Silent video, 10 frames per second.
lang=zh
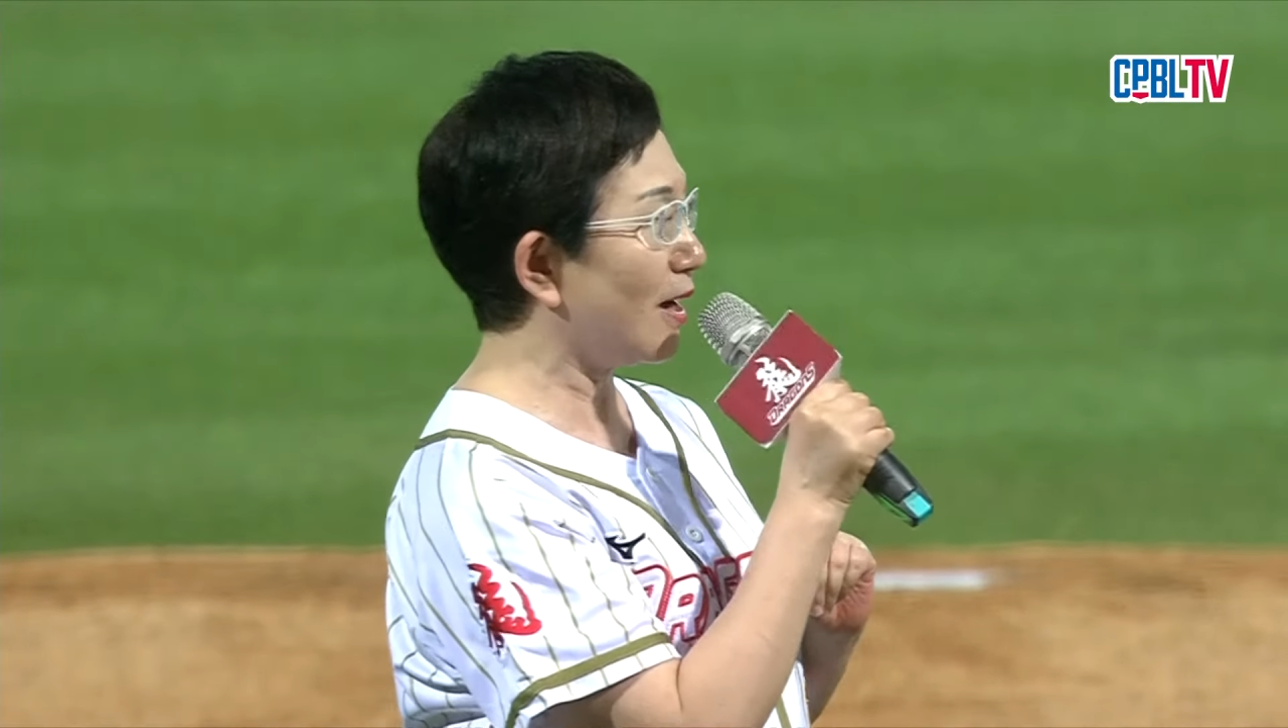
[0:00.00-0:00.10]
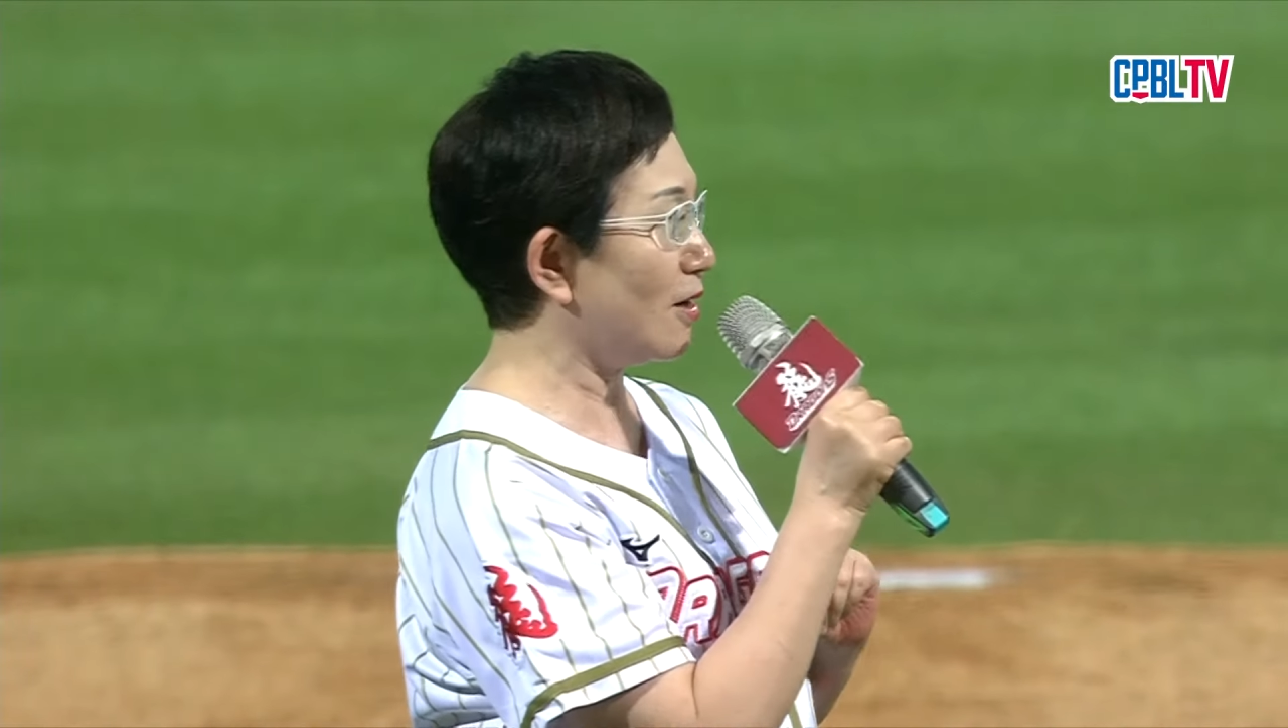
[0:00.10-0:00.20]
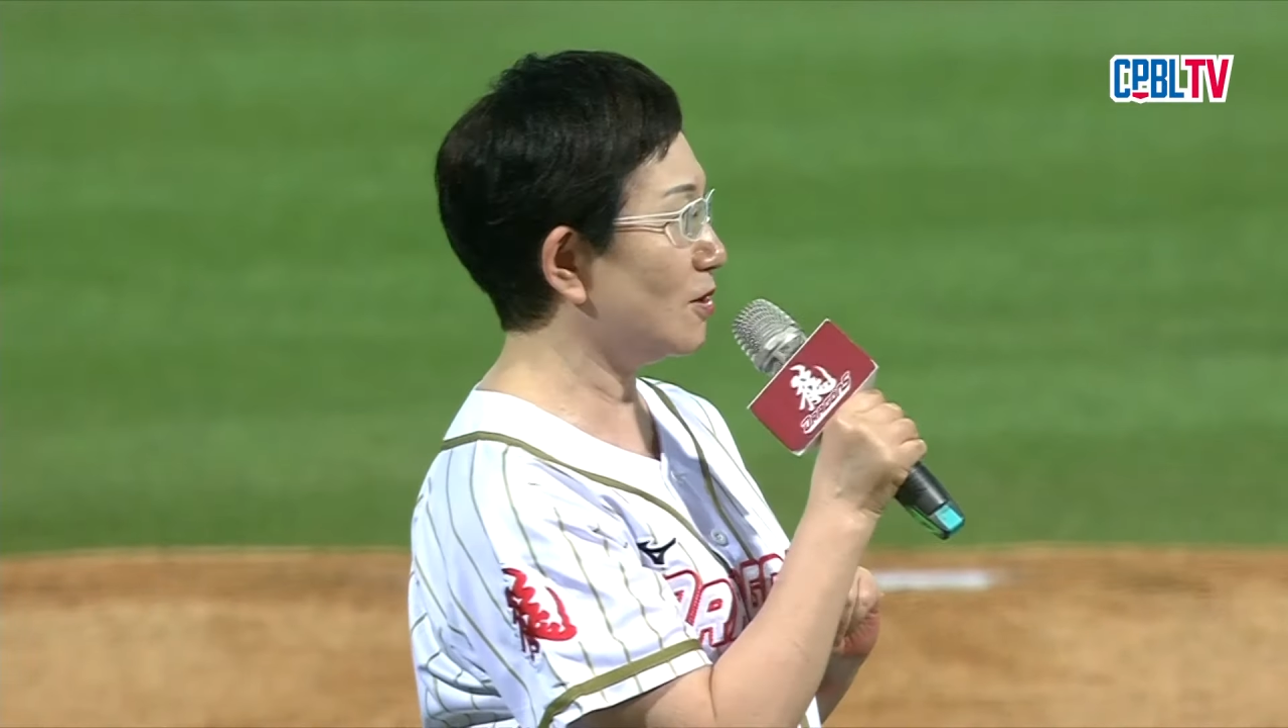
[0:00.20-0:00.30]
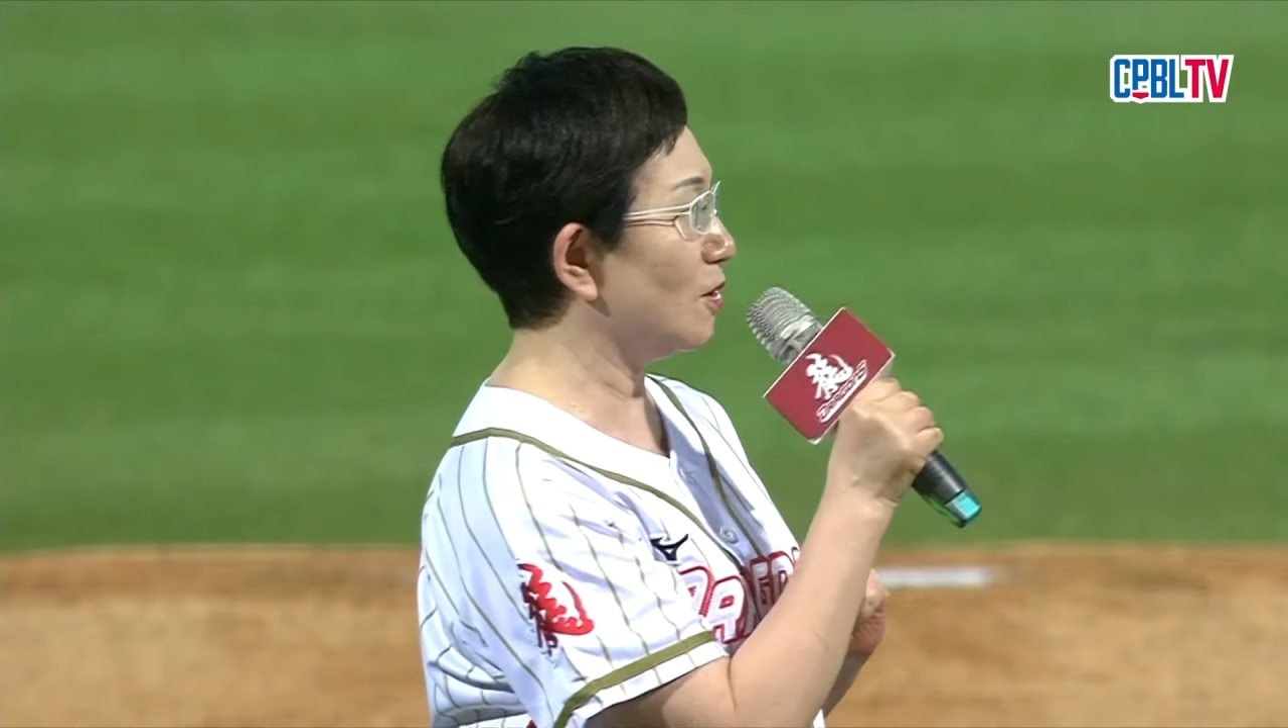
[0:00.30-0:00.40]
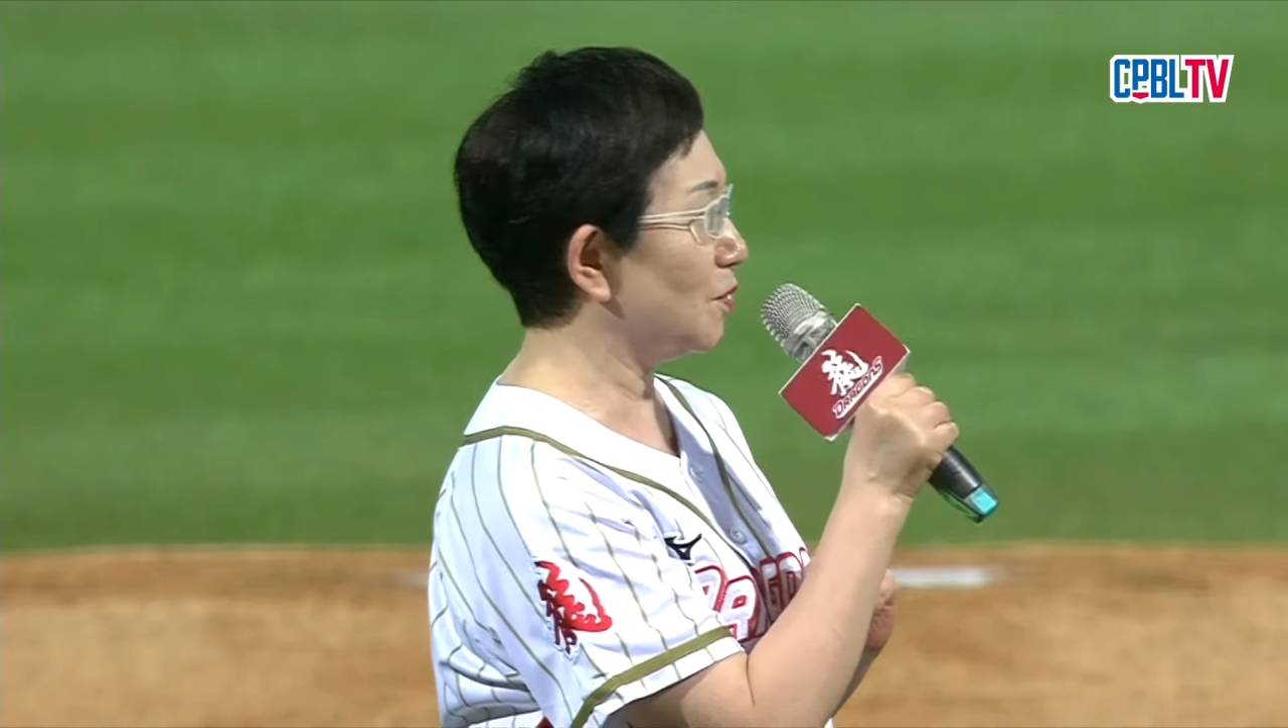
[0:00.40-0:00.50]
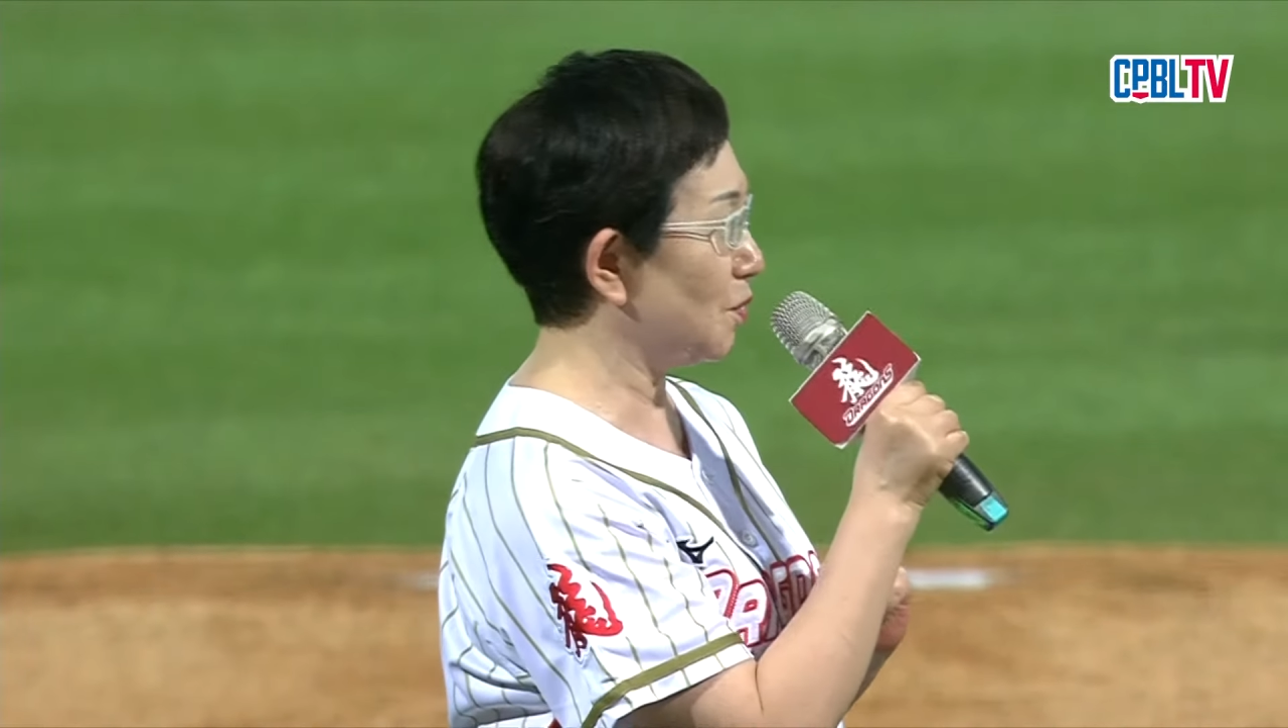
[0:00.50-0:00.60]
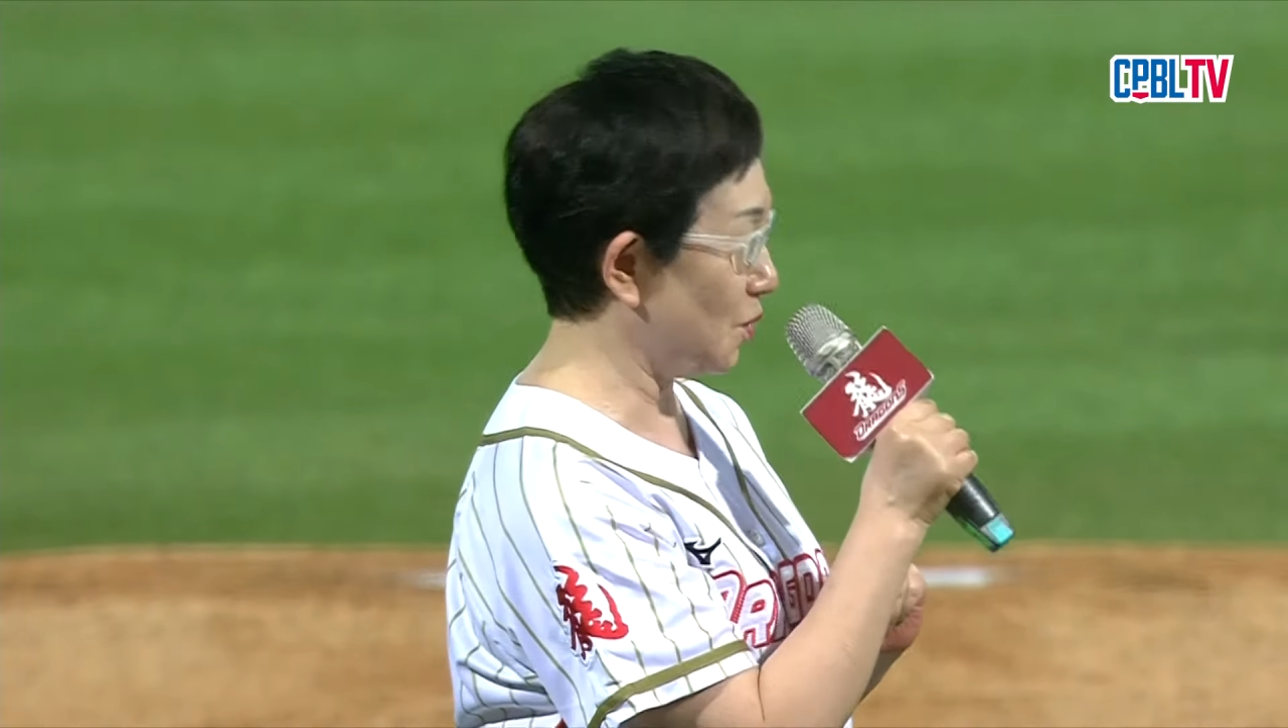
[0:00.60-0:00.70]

要用